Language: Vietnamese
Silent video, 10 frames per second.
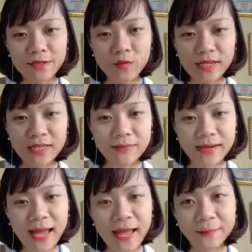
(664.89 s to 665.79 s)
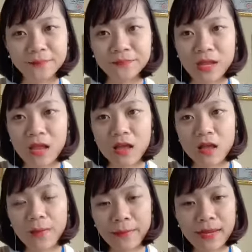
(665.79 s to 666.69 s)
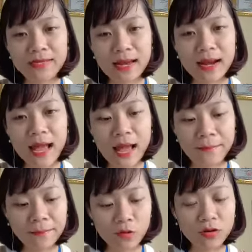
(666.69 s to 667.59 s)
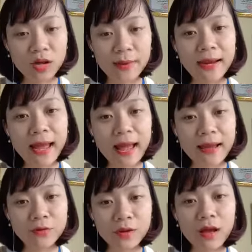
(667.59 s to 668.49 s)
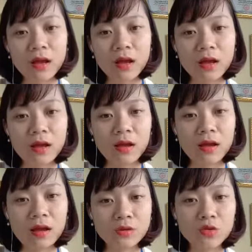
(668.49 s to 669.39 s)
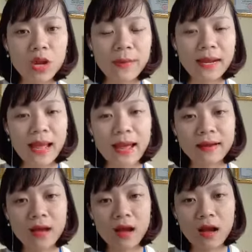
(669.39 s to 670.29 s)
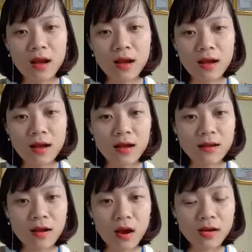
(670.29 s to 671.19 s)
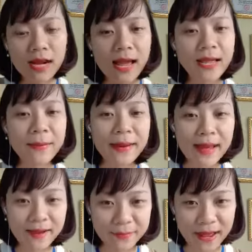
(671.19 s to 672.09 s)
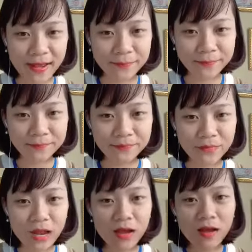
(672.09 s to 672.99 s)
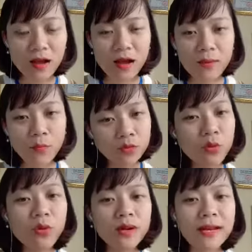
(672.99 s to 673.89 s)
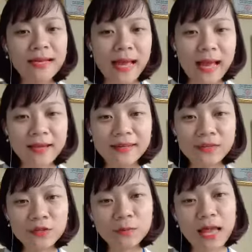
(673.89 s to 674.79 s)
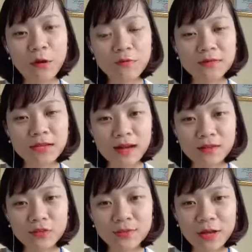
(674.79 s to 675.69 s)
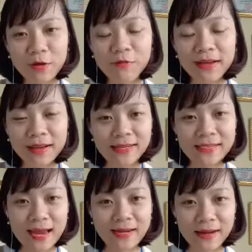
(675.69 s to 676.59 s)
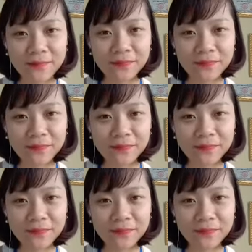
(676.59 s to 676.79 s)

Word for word: trong quá trình bán hàng. Các bạn biết rằng là một người bán hàng, đúng không ạ? Dù là bán hàng online hay bán hàng offline, muốn thu hút được khách hàng thì chúng ta cũng gì ạ? Chúng ta cũng phải cần trang điểm.